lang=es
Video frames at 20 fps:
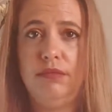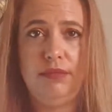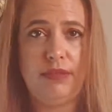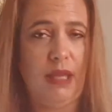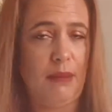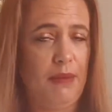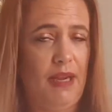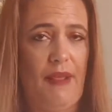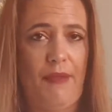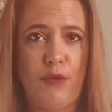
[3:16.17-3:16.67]

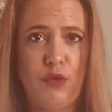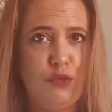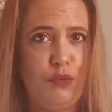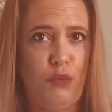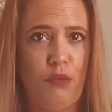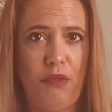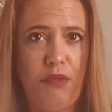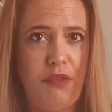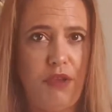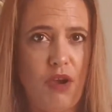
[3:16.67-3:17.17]
también hace su
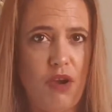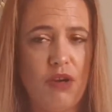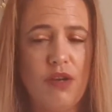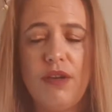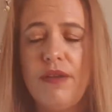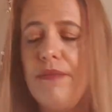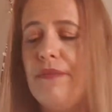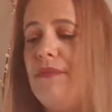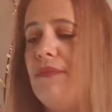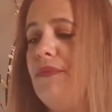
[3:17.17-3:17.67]

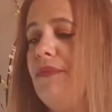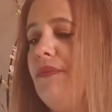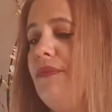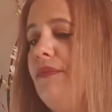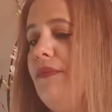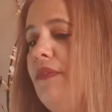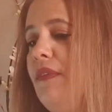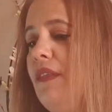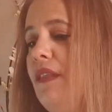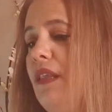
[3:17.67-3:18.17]
función
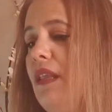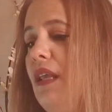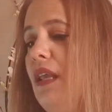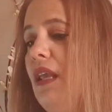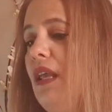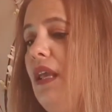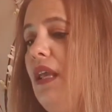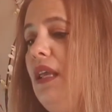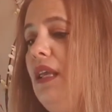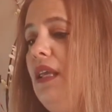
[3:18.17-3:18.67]

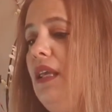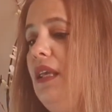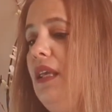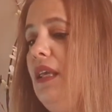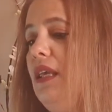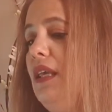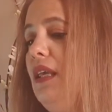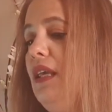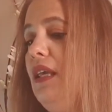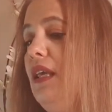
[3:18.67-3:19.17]

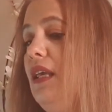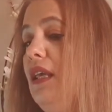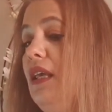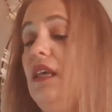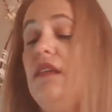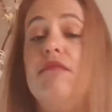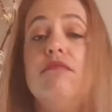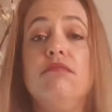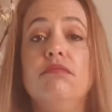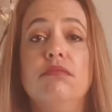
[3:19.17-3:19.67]

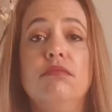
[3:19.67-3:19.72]
y,